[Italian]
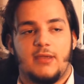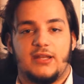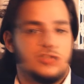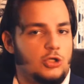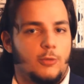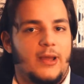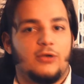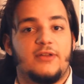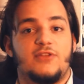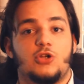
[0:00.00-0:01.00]
perché di solito
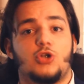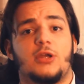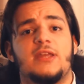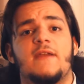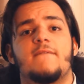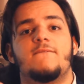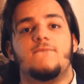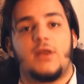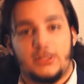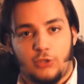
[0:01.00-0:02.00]
parlo di videogiochi
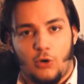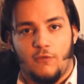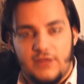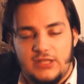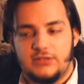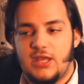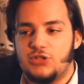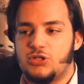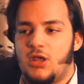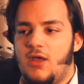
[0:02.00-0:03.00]
retro,
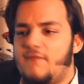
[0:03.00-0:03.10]
vintage,